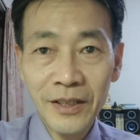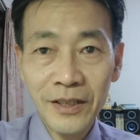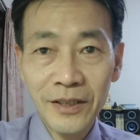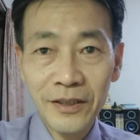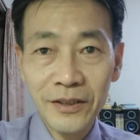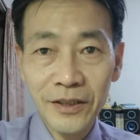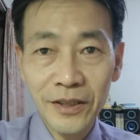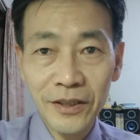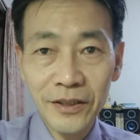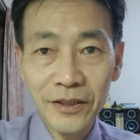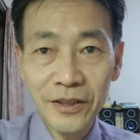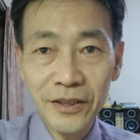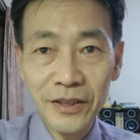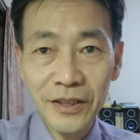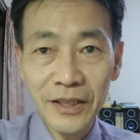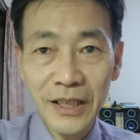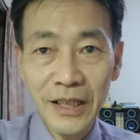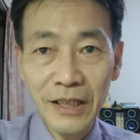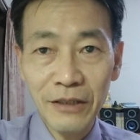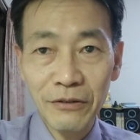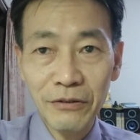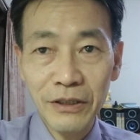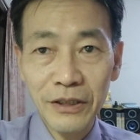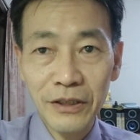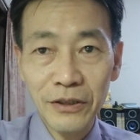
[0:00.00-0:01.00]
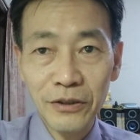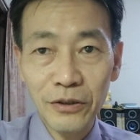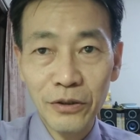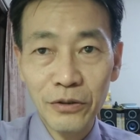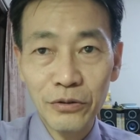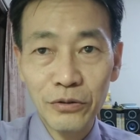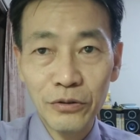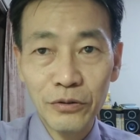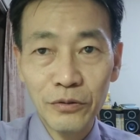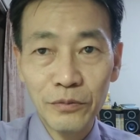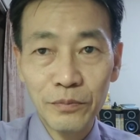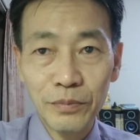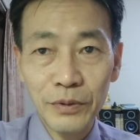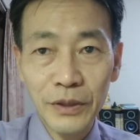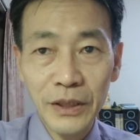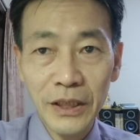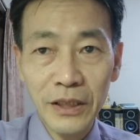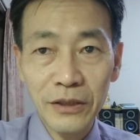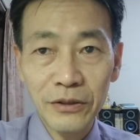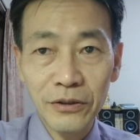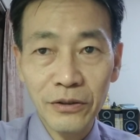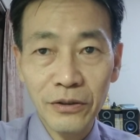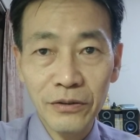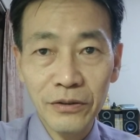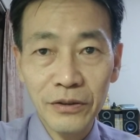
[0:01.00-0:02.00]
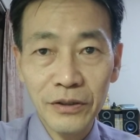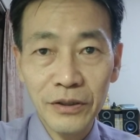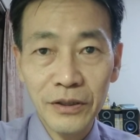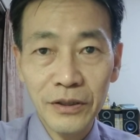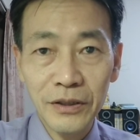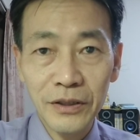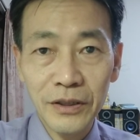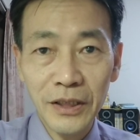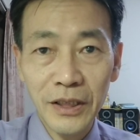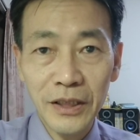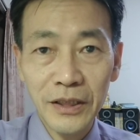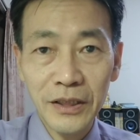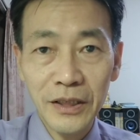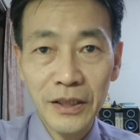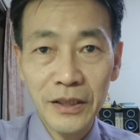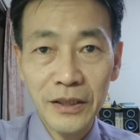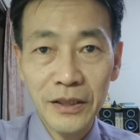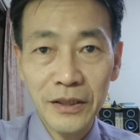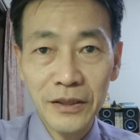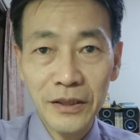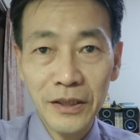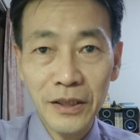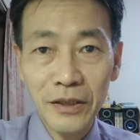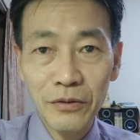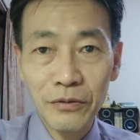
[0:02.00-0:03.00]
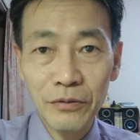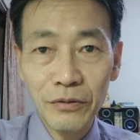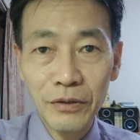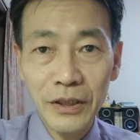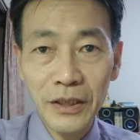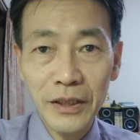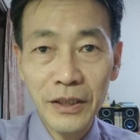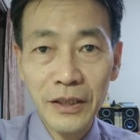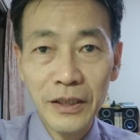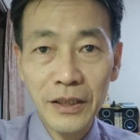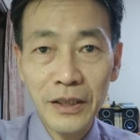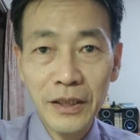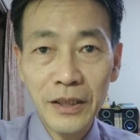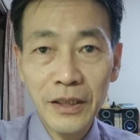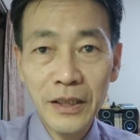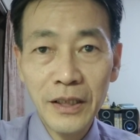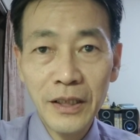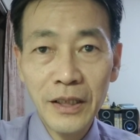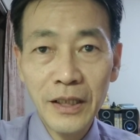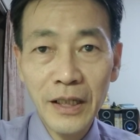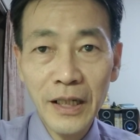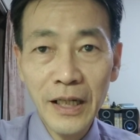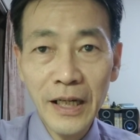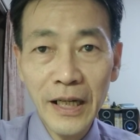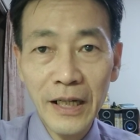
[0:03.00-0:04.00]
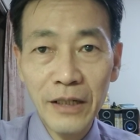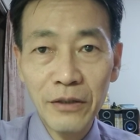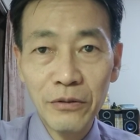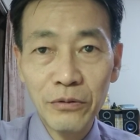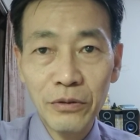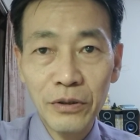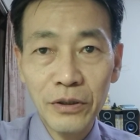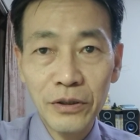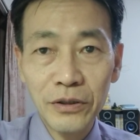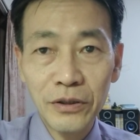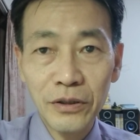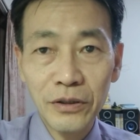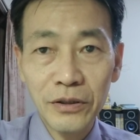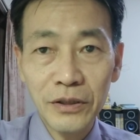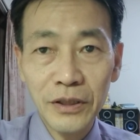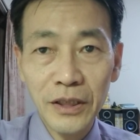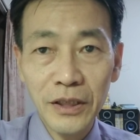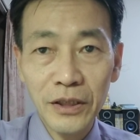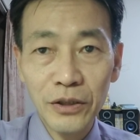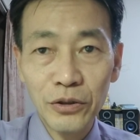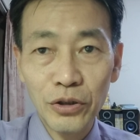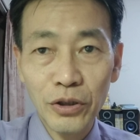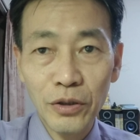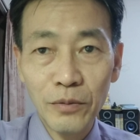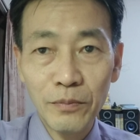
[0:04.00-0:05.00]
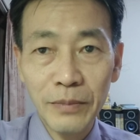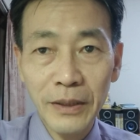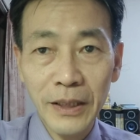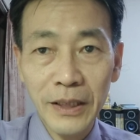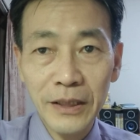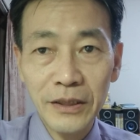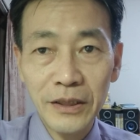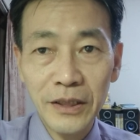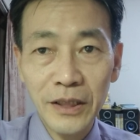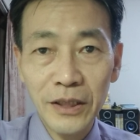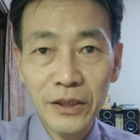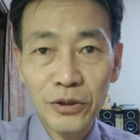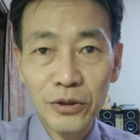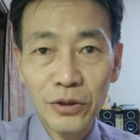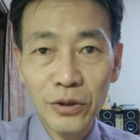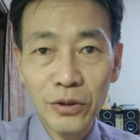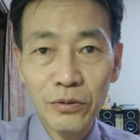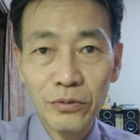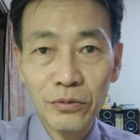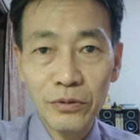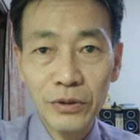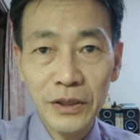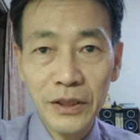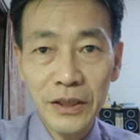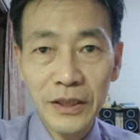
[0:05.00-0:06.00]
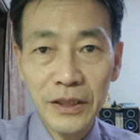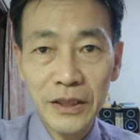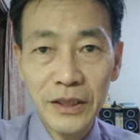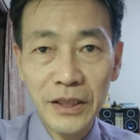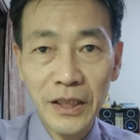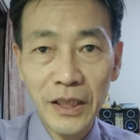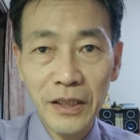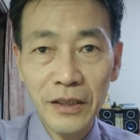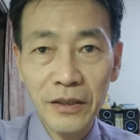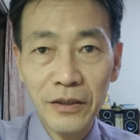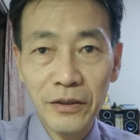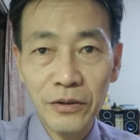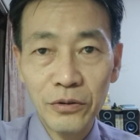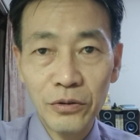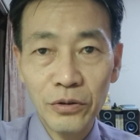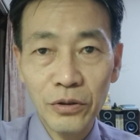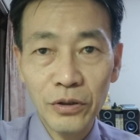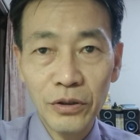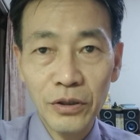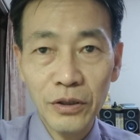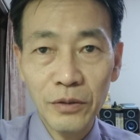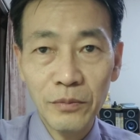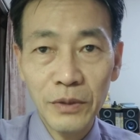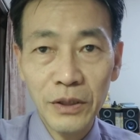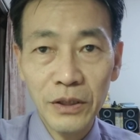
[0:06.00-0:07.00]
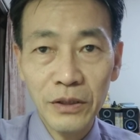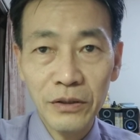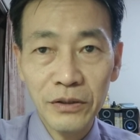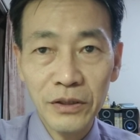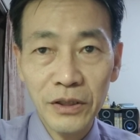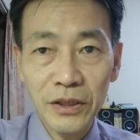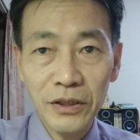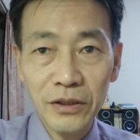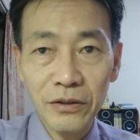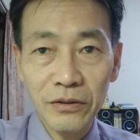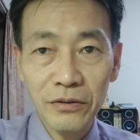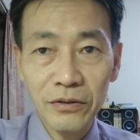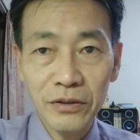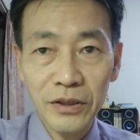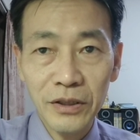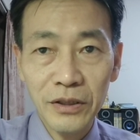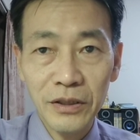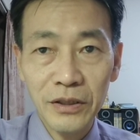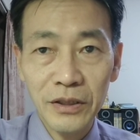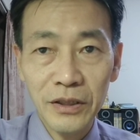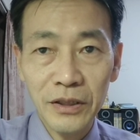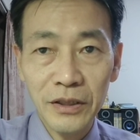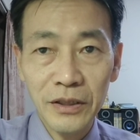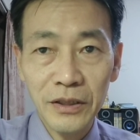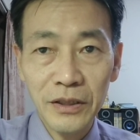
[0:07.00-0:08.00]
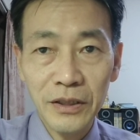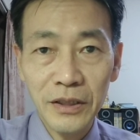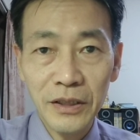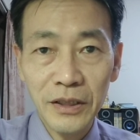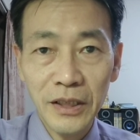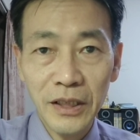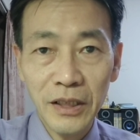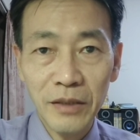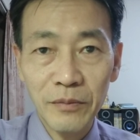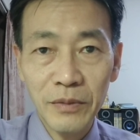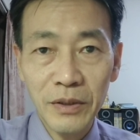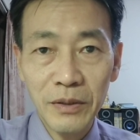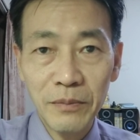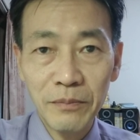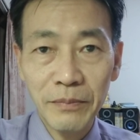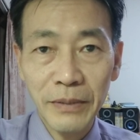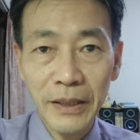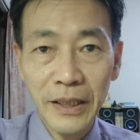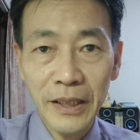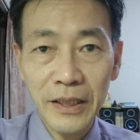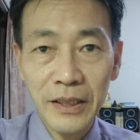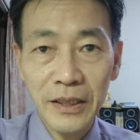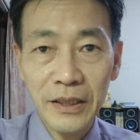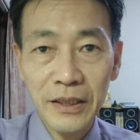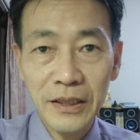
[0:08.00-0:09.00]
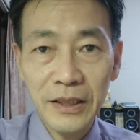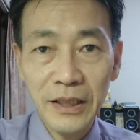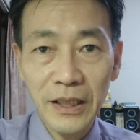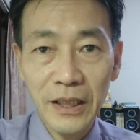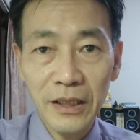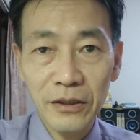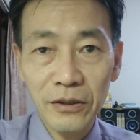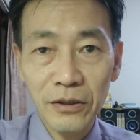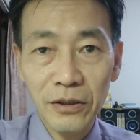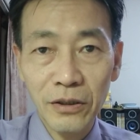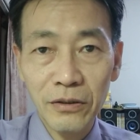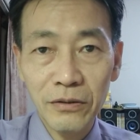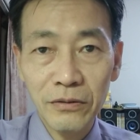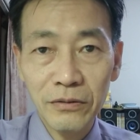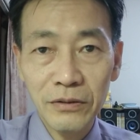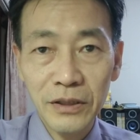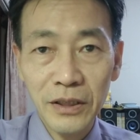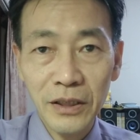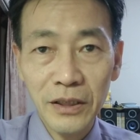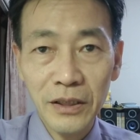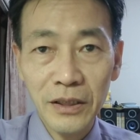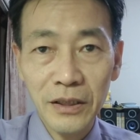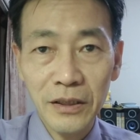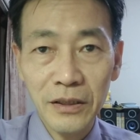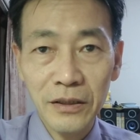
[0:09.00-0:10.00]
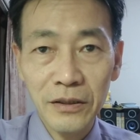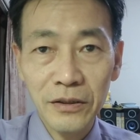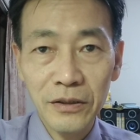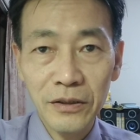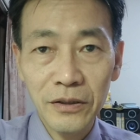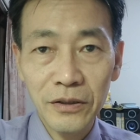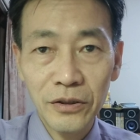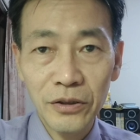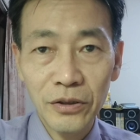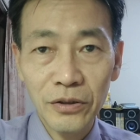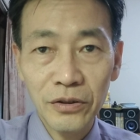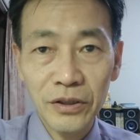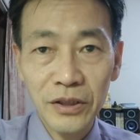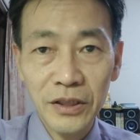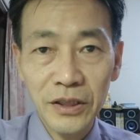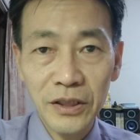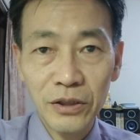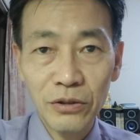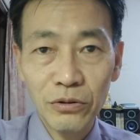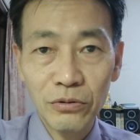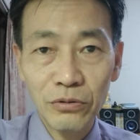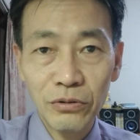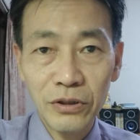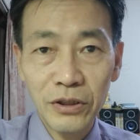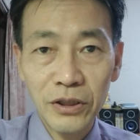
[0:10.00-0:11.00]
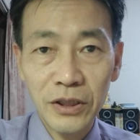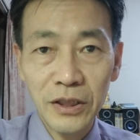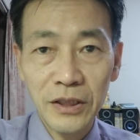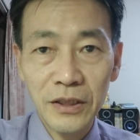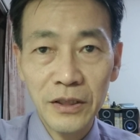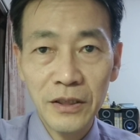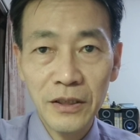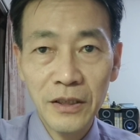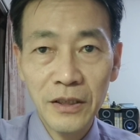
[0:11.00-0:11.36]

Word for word: 人是感官的动物，不要总是天真的认为爱我就得全盘接受我的一切，绝对没有这种事情。要明白、想通这个就是一出戏，